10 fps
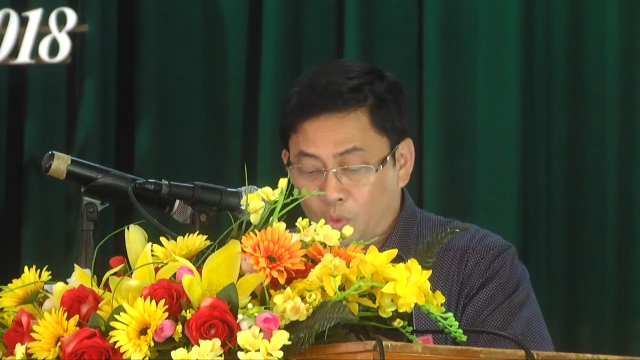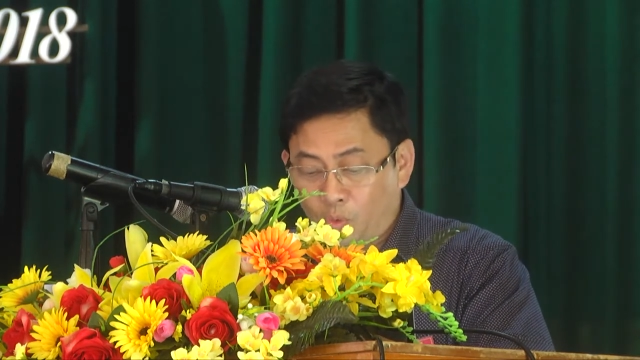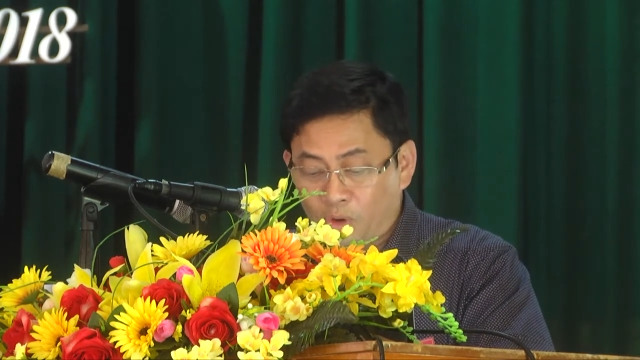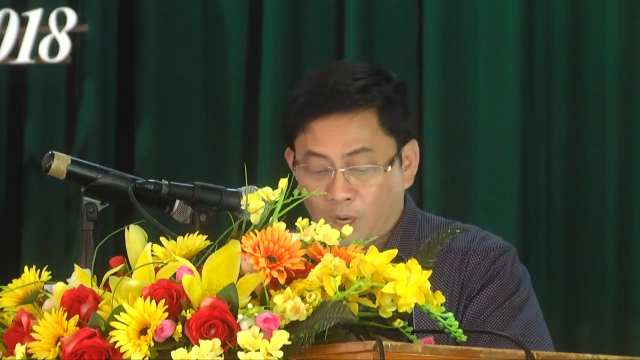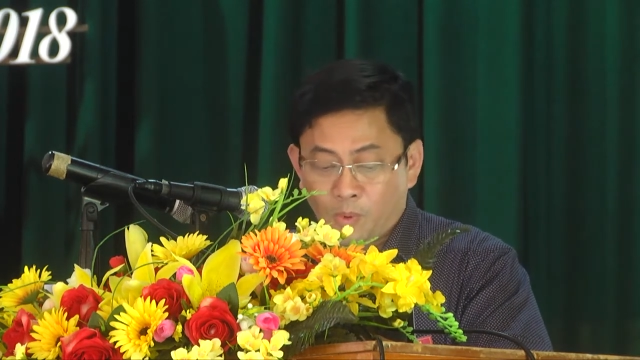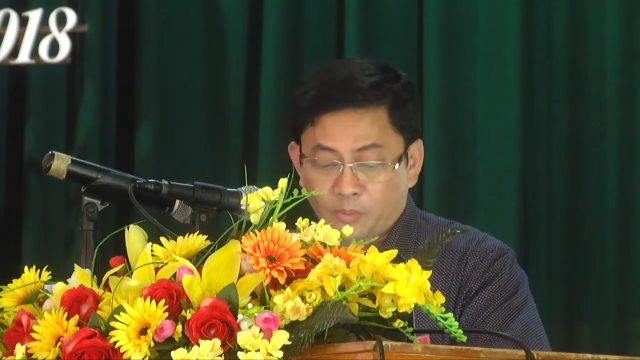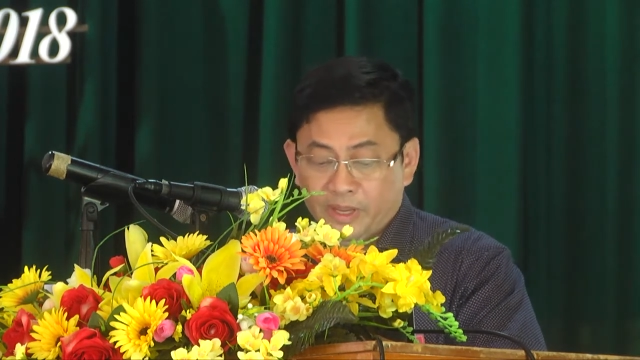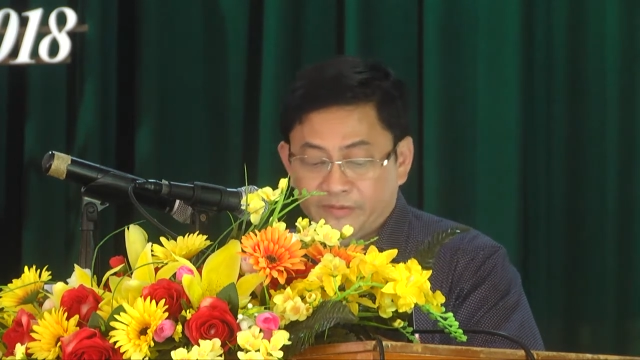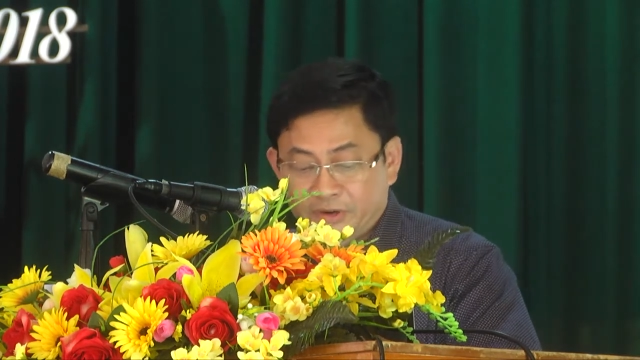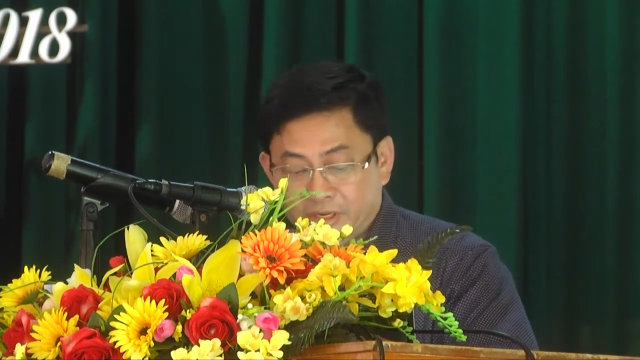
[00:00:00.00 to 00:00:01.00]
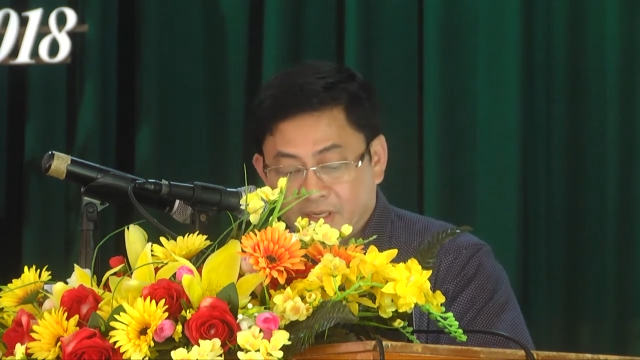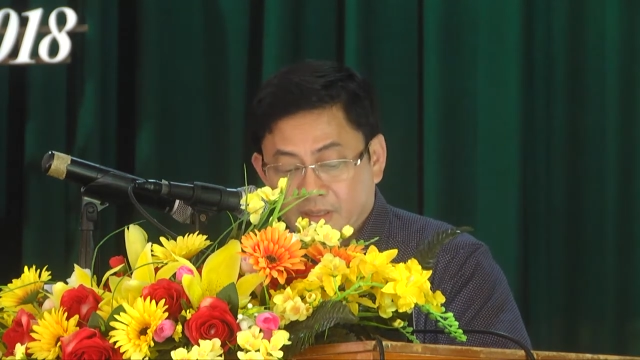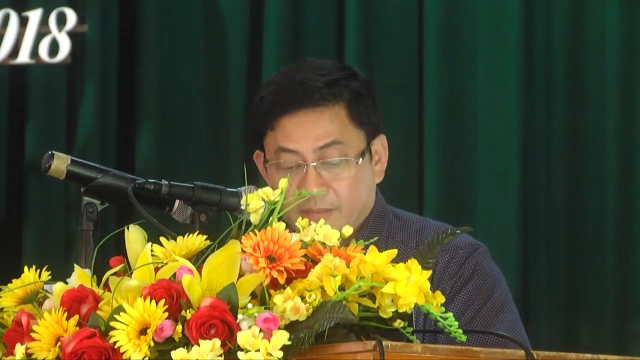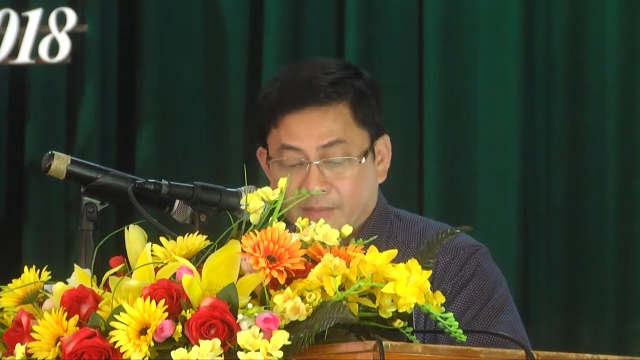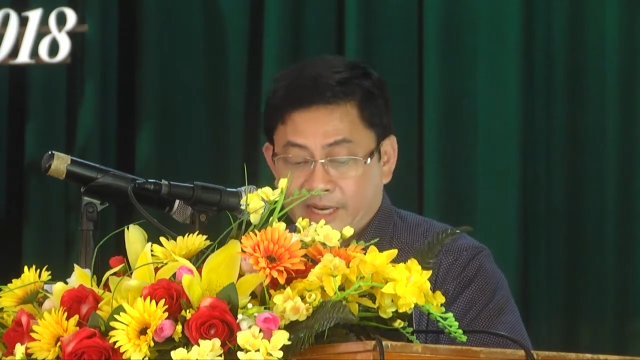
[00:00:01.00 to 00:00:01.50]
trú ở một địa
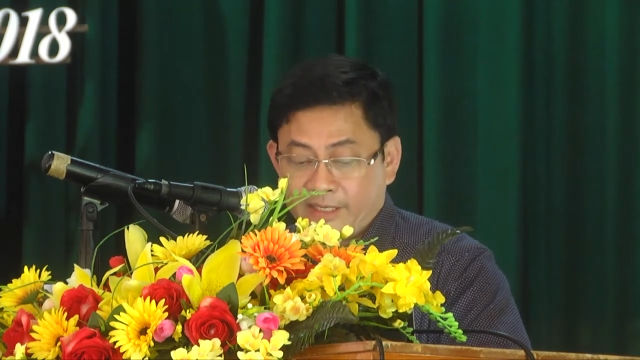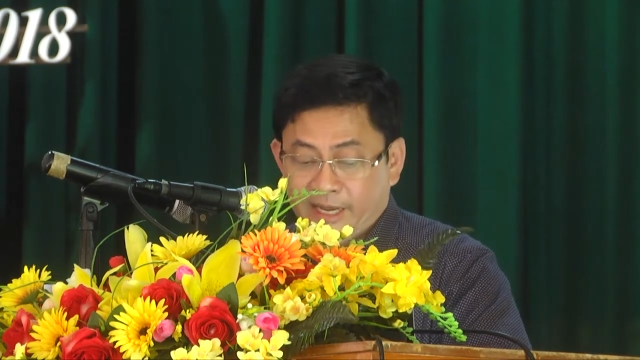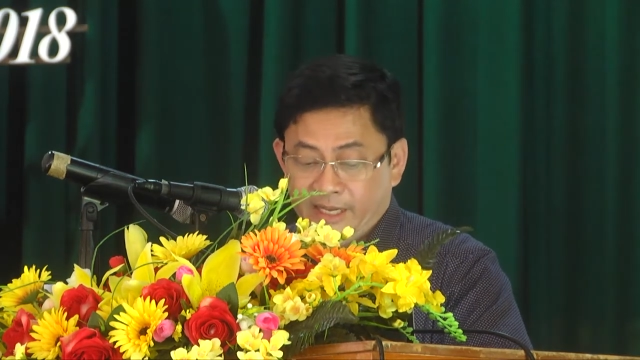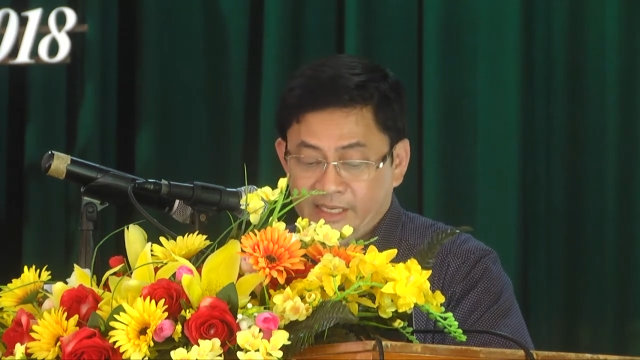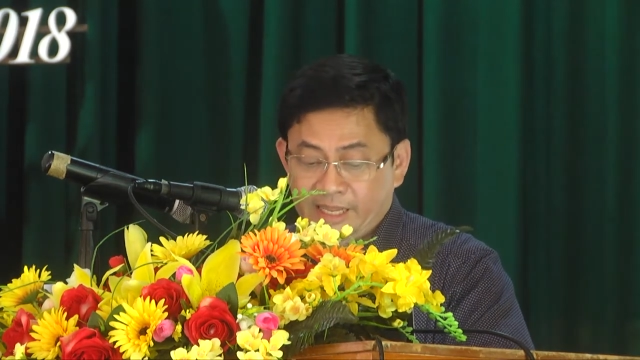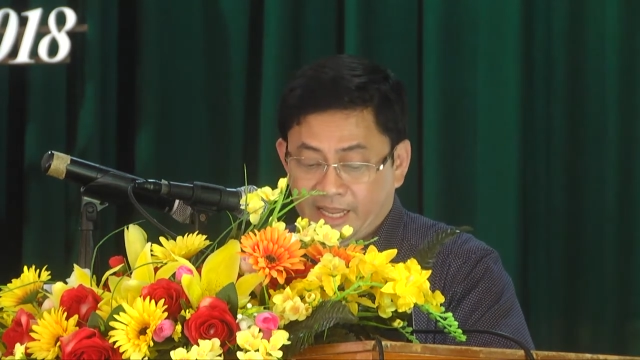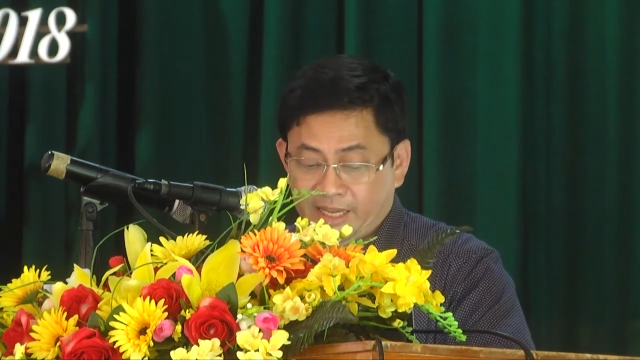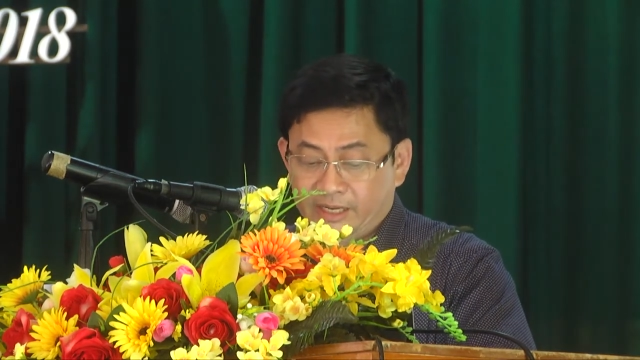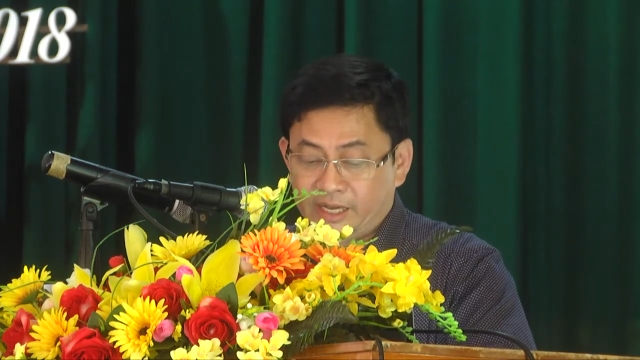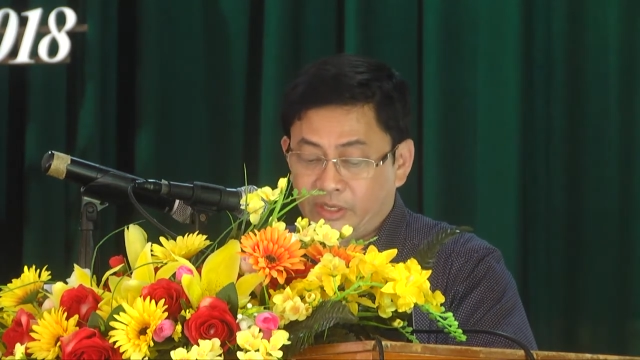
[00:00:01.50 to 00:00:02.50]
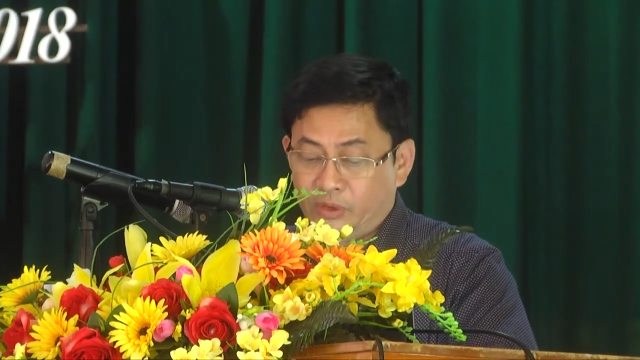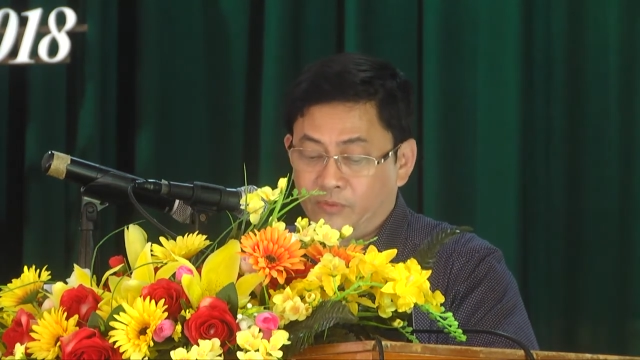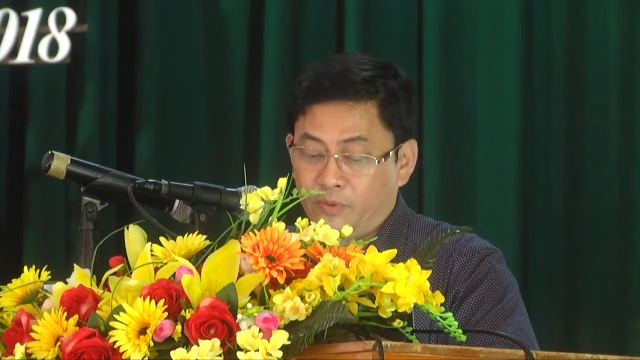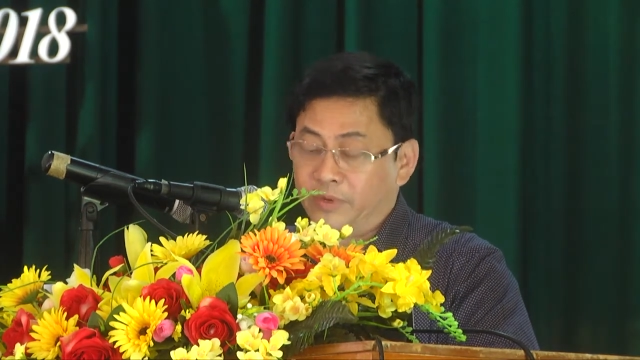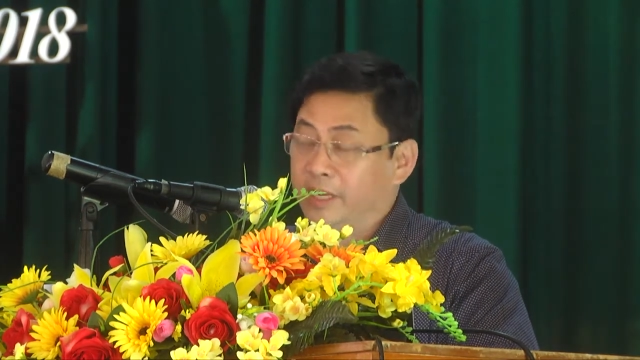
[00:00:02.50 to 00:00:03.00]
phương mà trải dài ra nhiều
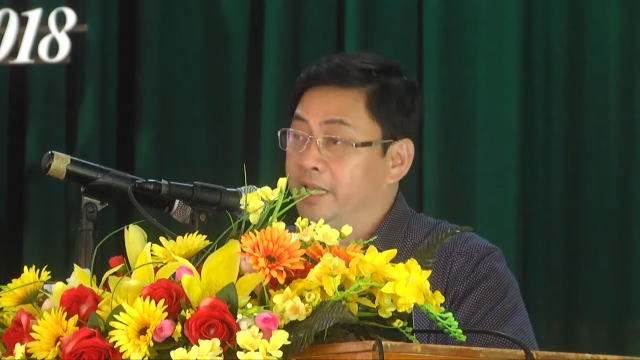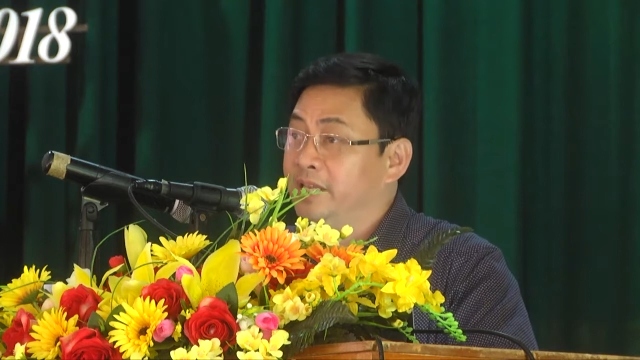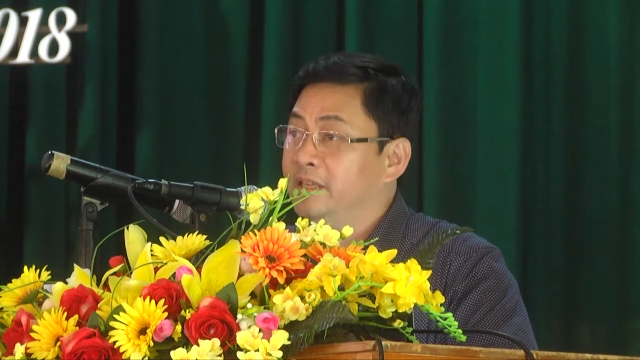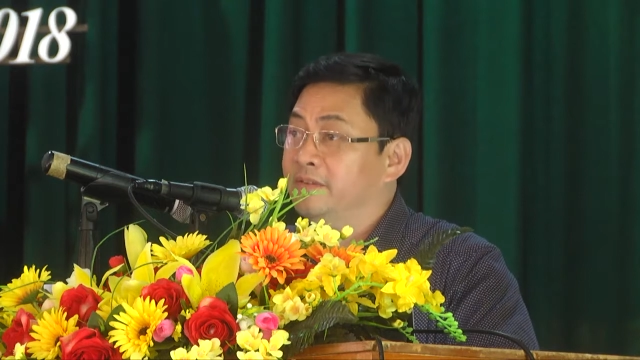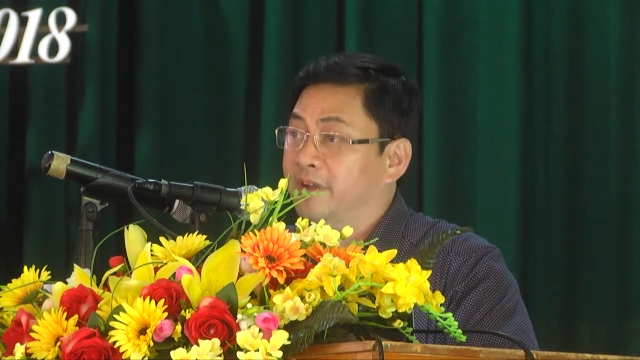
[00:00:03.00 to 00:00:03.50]
vùng địa lý